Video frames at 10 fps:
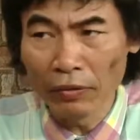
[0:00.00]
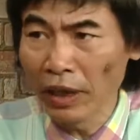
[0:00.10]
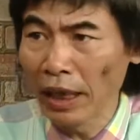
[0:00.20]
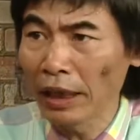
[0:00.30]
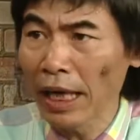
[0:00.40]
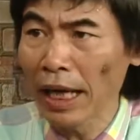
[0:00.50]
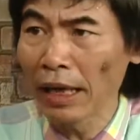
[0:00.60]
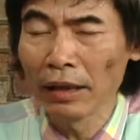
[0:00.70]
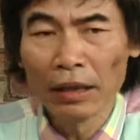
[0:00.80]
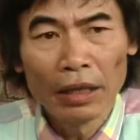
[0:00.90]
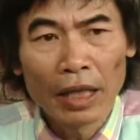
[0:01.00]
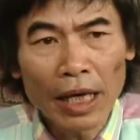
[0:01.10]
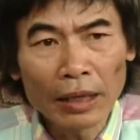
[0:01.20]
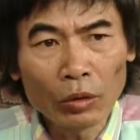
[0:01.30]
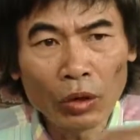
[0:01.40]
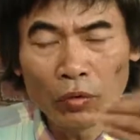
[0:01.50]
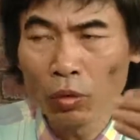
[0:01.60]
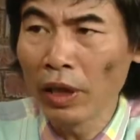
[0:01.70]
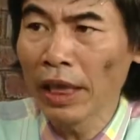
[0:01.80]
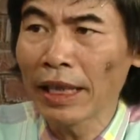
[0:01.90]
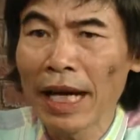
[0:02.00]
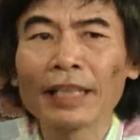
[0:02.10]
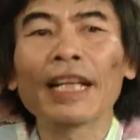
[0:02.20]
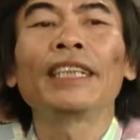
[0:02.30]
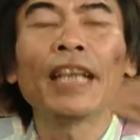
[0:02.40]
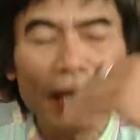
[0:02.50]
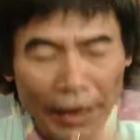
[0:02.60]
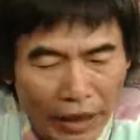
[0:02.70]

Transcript: với người ta anh thuyết phục được người ta thì anh nhận lại